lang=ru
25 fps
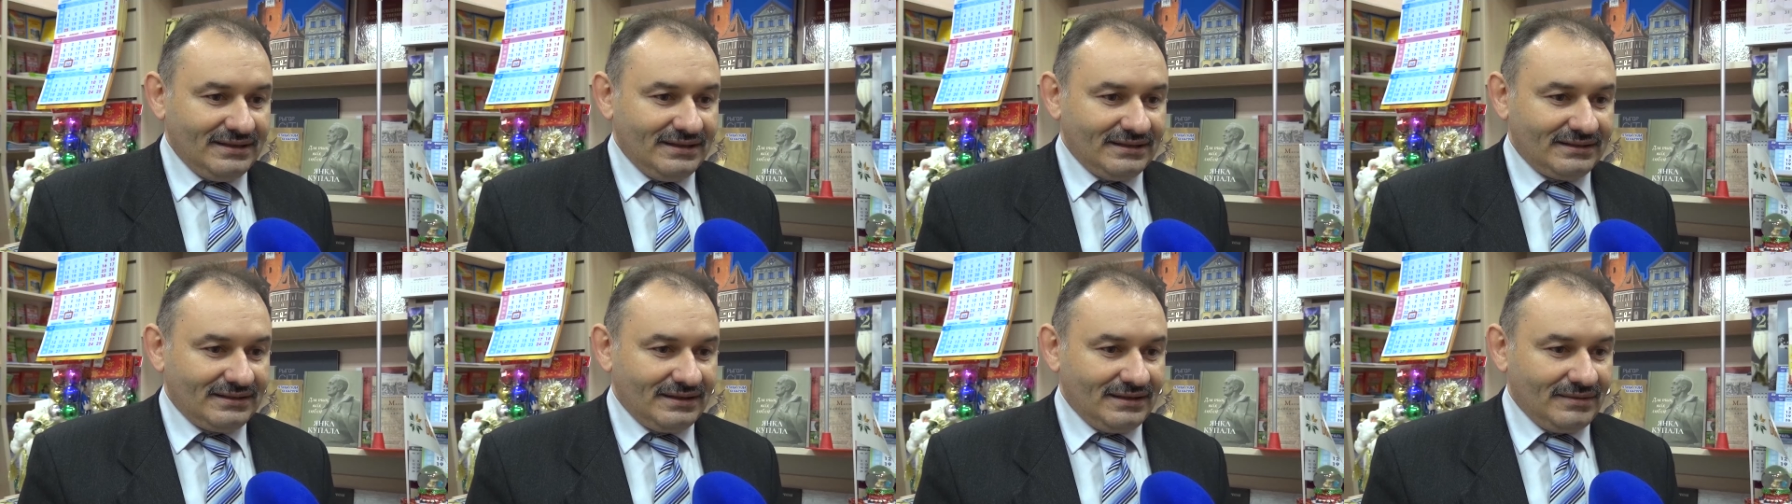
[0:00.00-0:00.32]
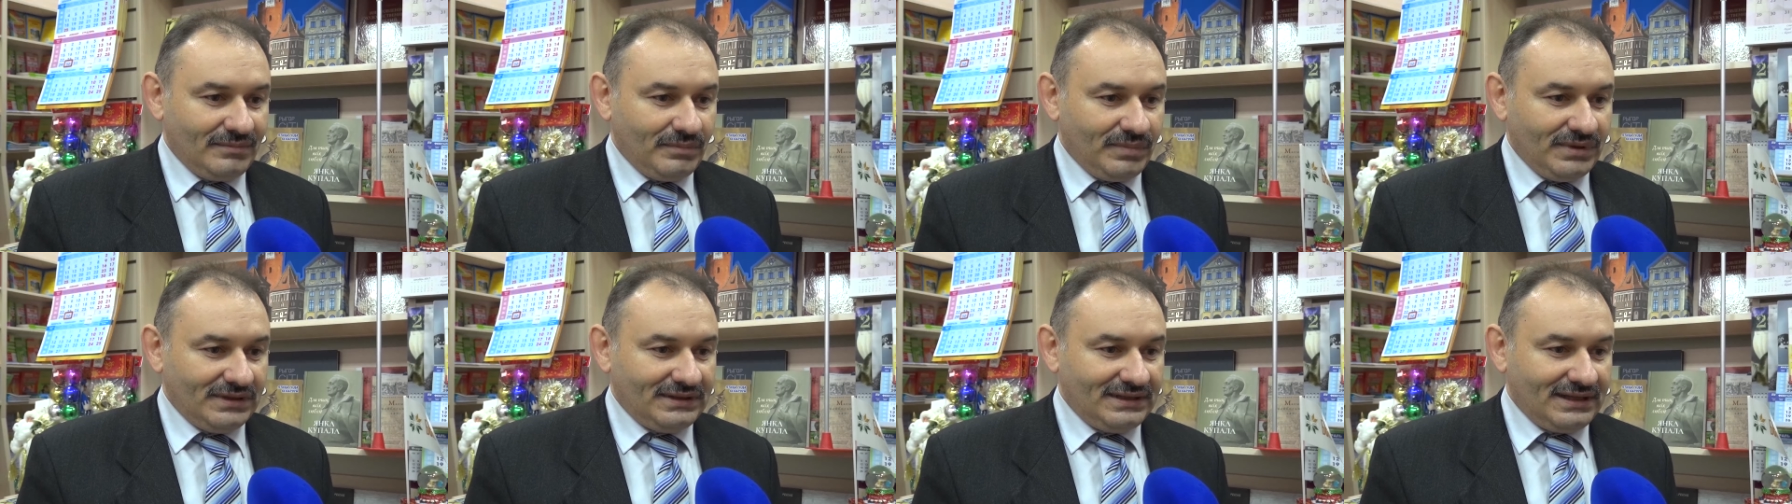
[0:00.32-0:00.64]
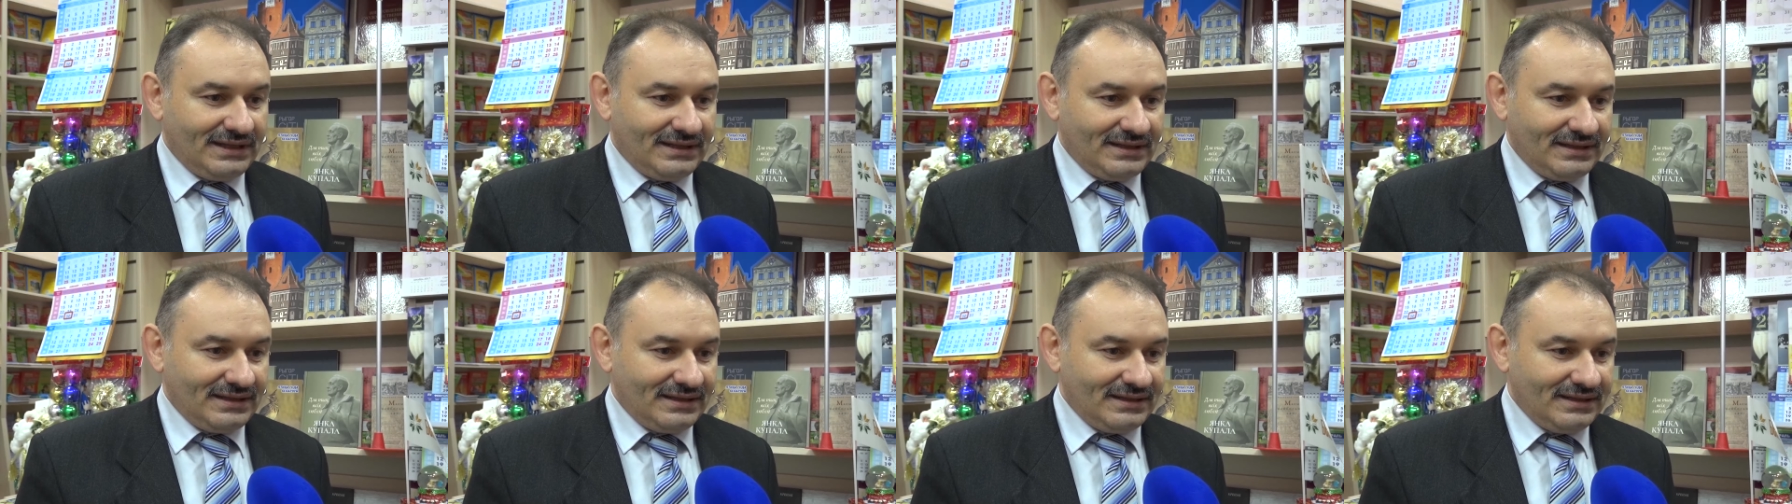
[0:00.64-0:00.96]
Это
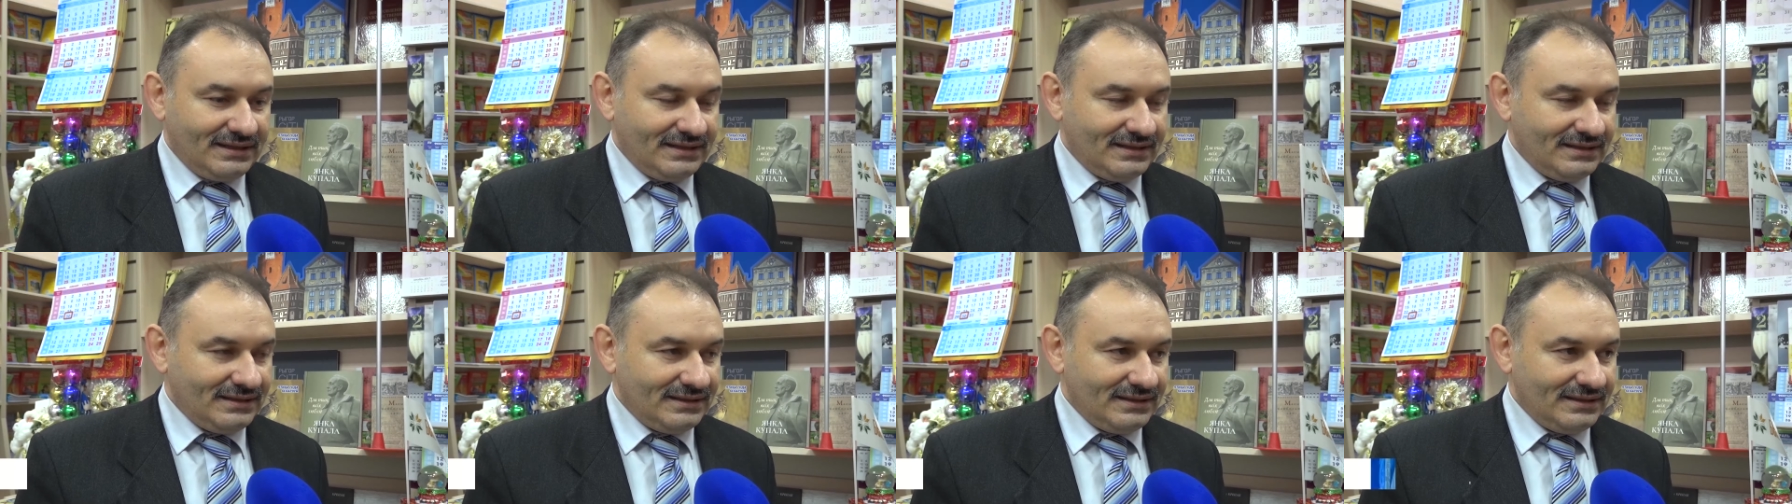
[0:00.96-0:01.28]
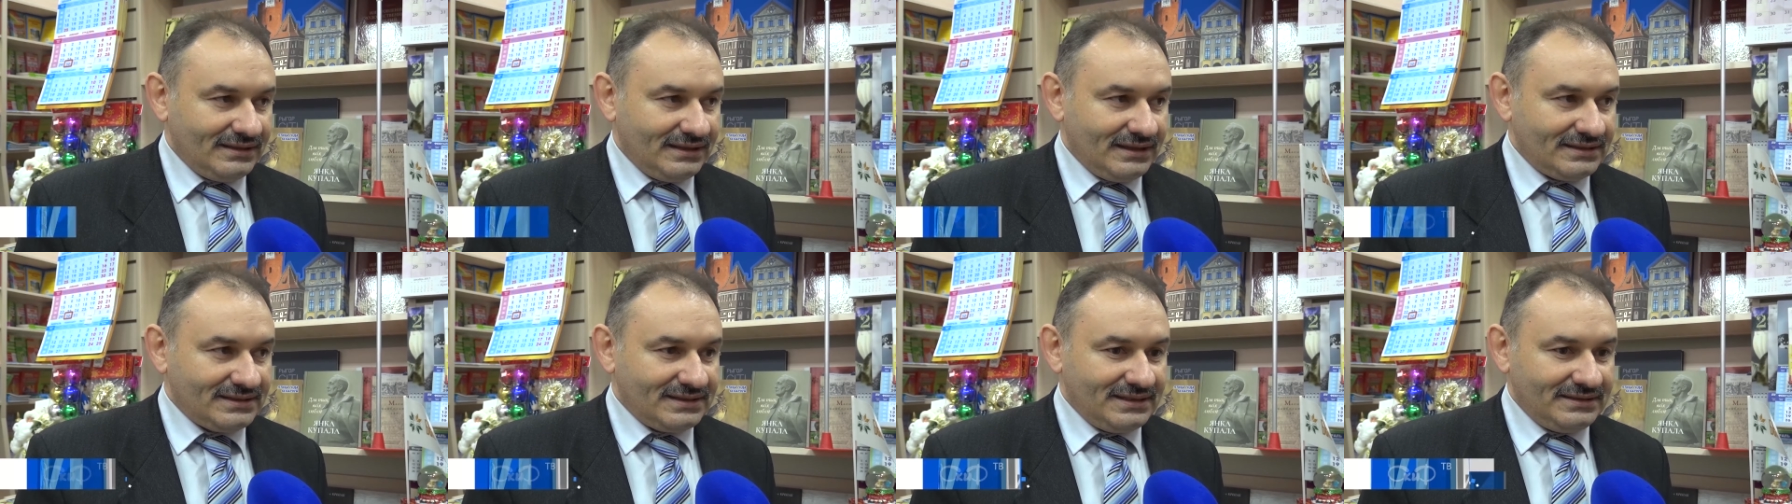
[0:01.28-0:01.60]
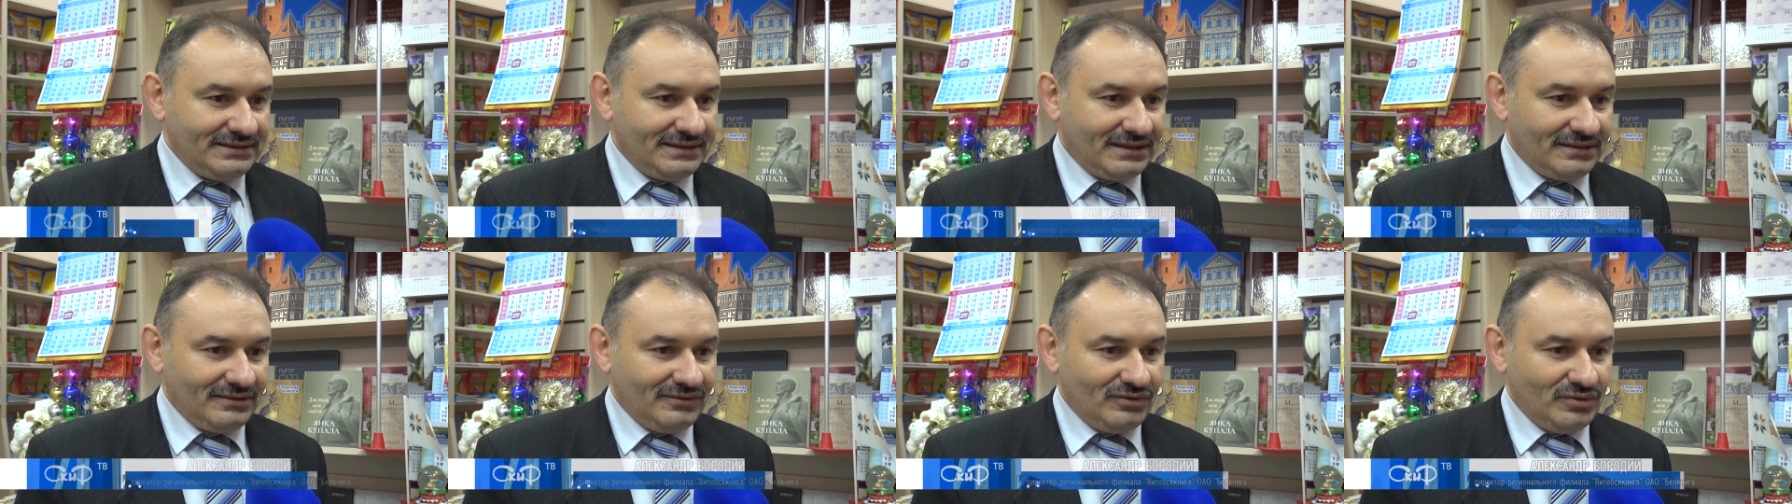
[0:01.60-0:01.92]
подарок э,
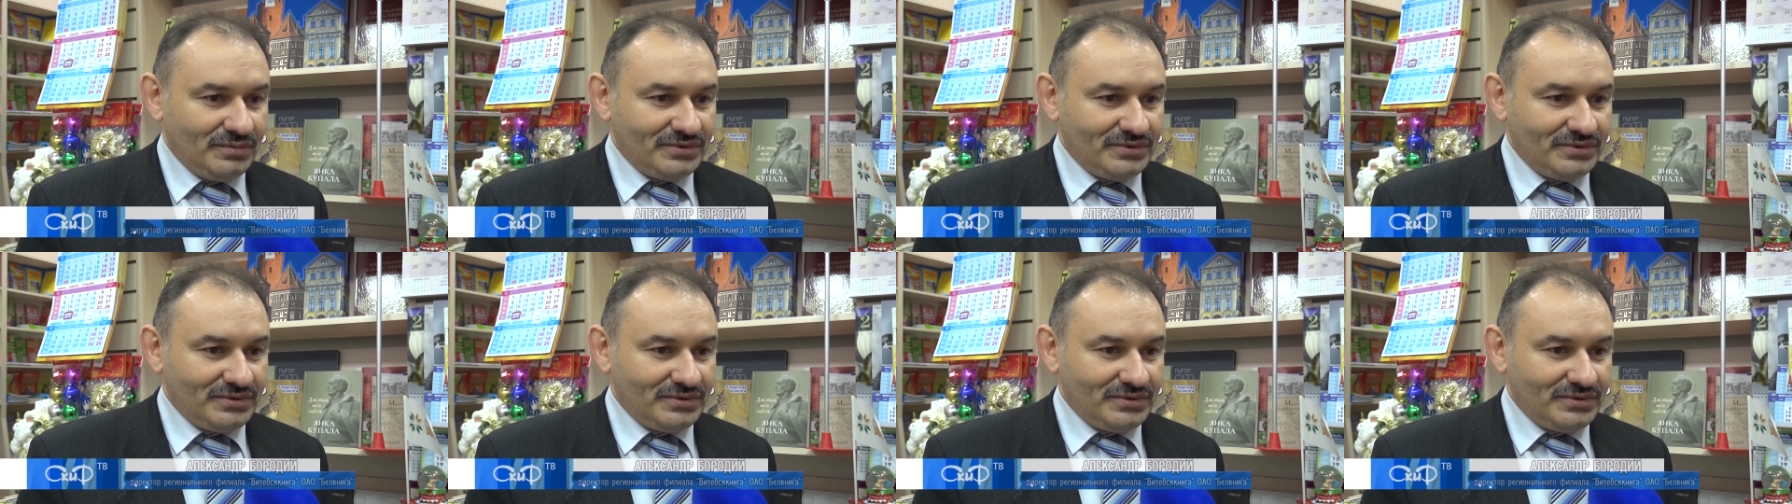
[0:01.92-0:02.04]
акционерного